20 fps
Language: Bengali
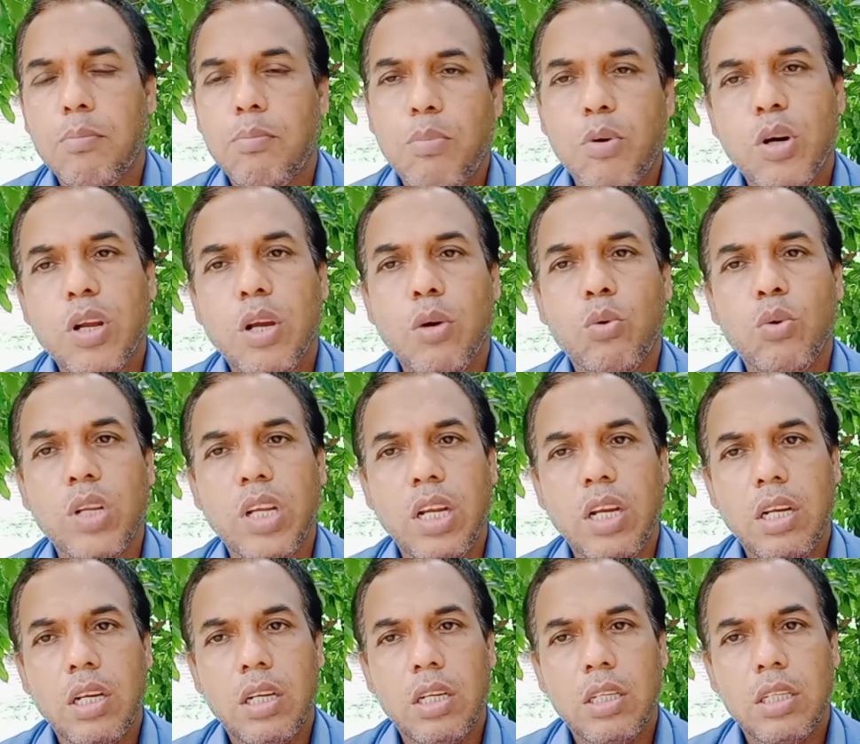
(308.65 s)
পরে উনি
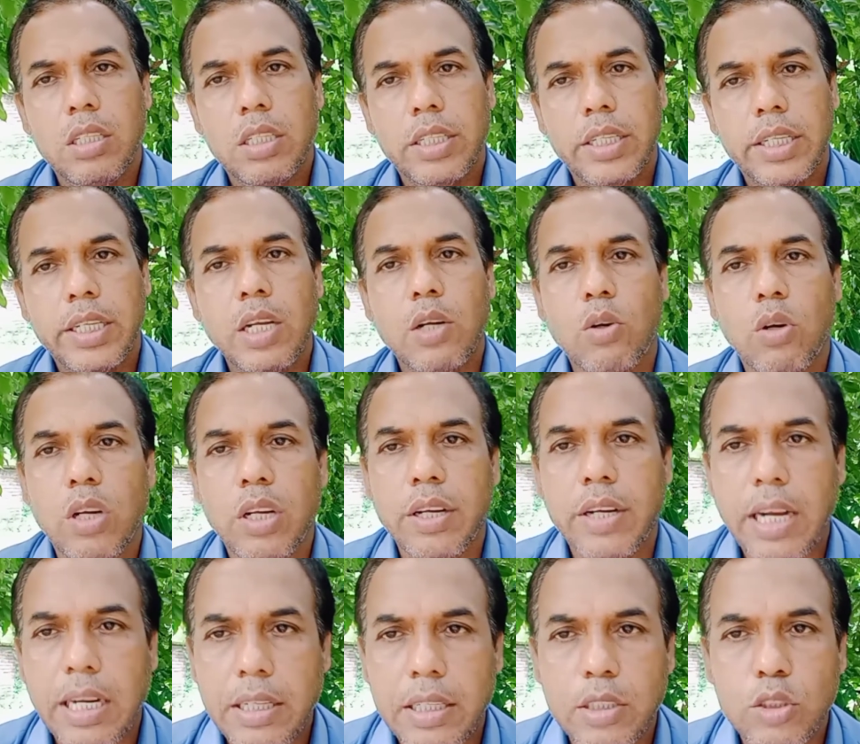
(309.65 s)
কি করলেন
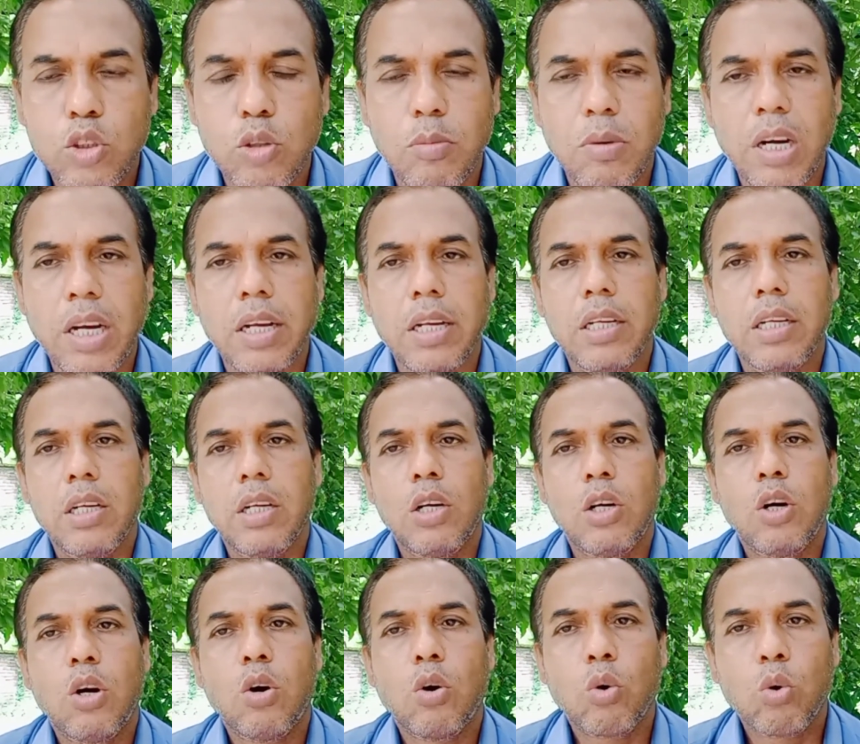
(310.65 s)
রান্নার সময়
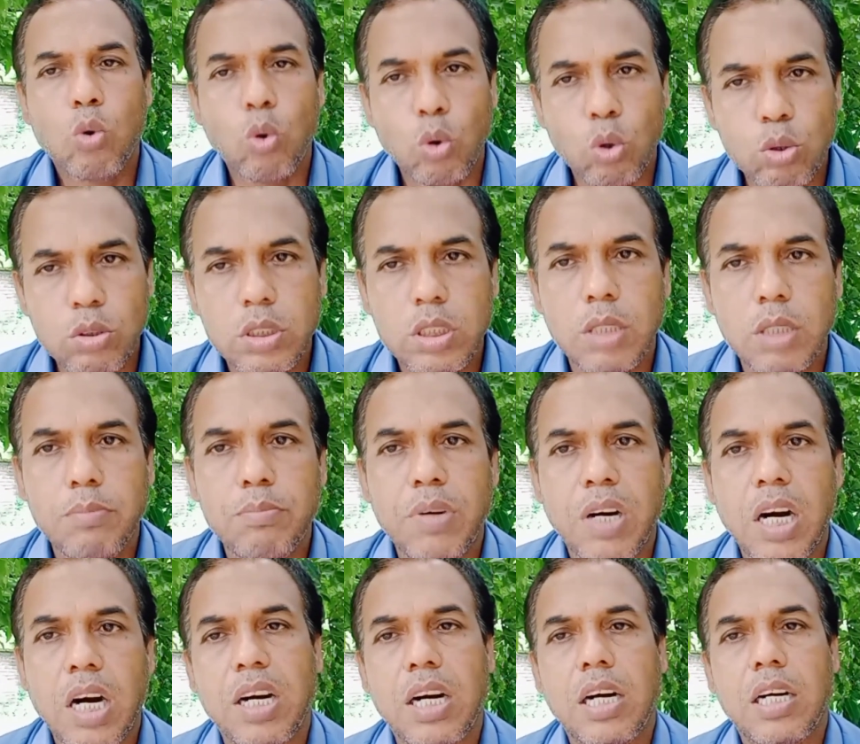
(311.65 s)
গরুর
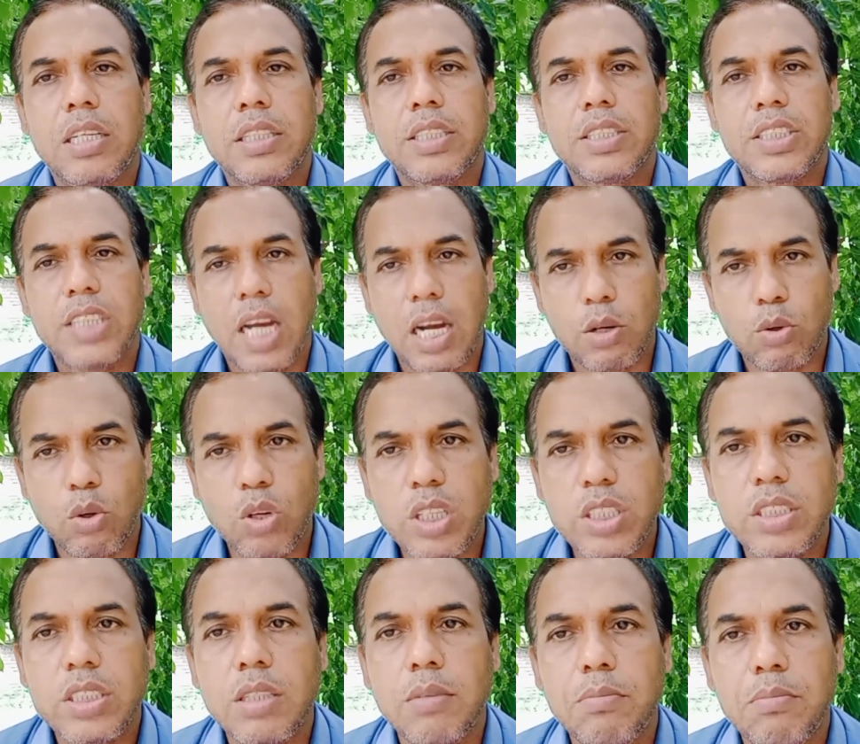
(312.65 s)
জিব্বা ছাগলের
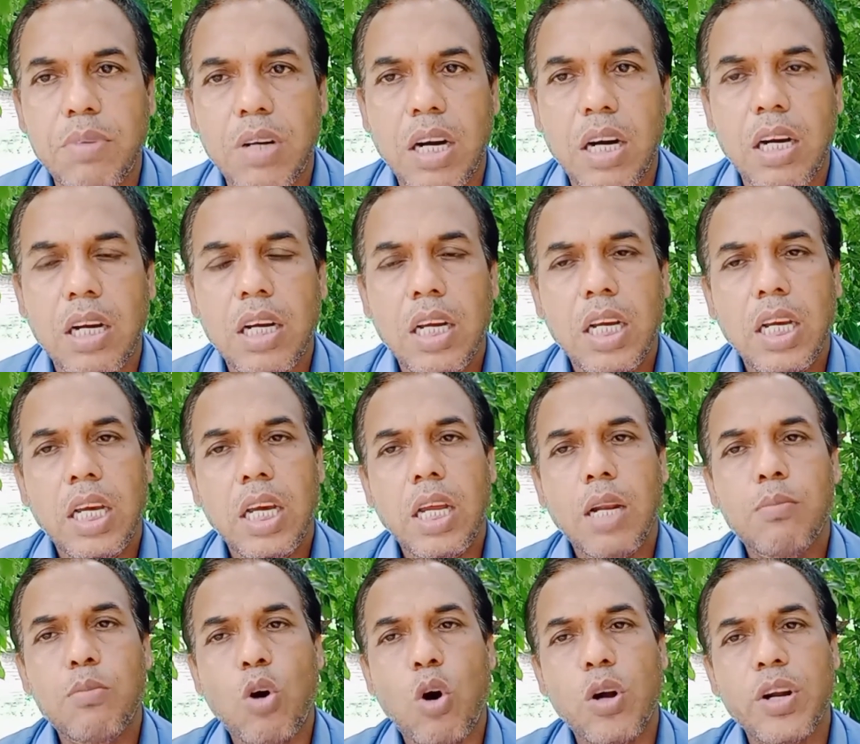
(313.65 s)
জিব্বা
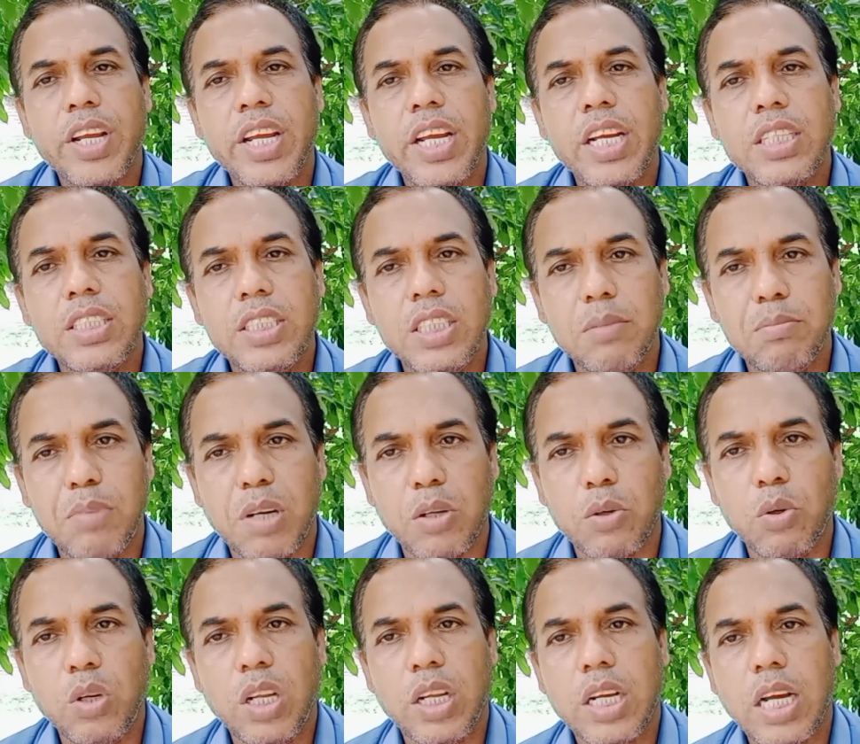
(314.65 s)
এরকম অনেক
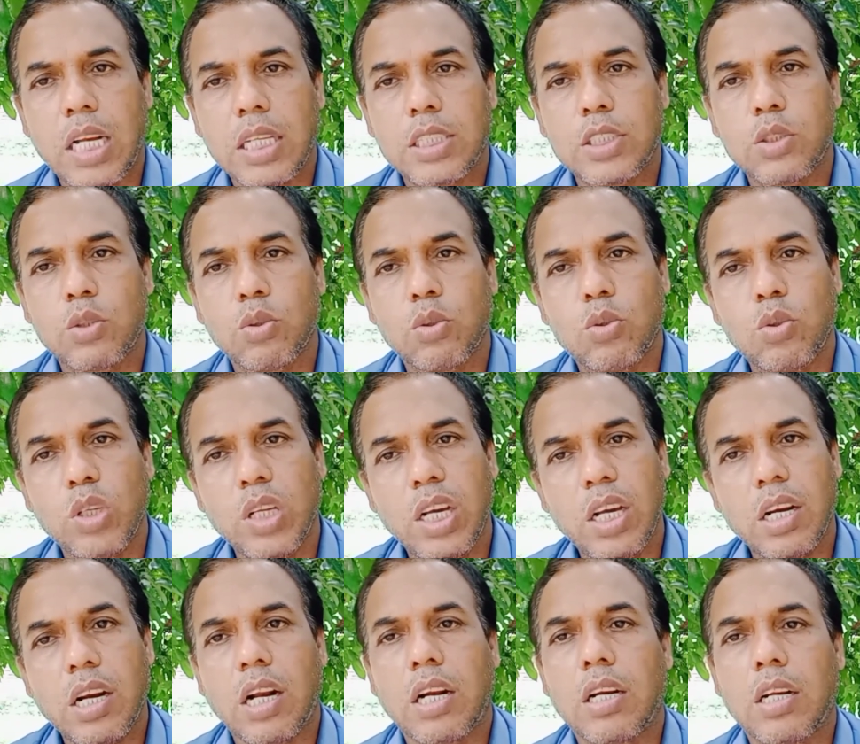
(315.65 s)
জিব্বাগুলি কালেকশন করে
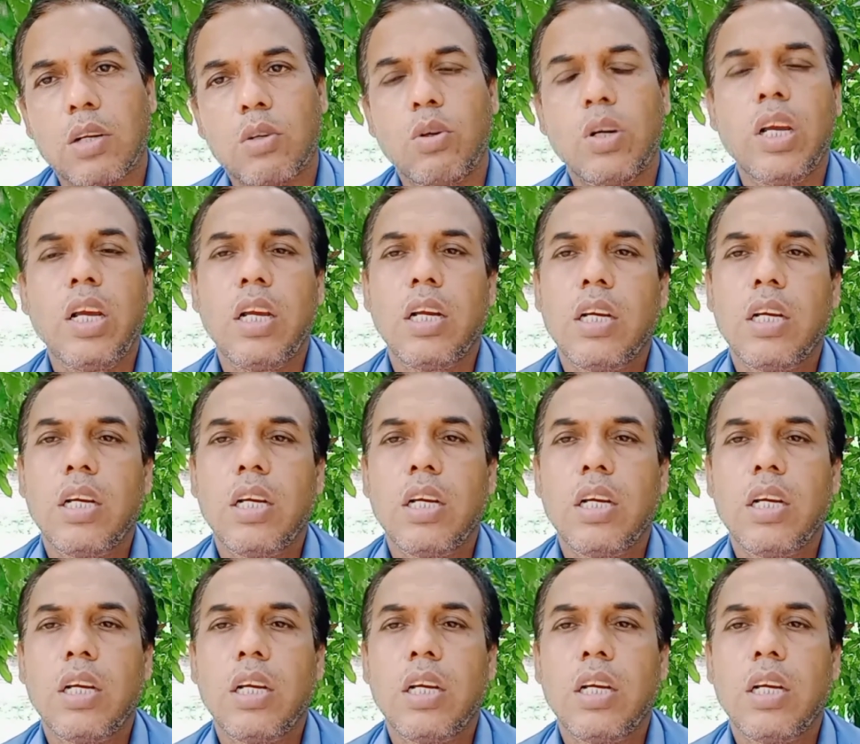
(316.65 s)
রান্না করে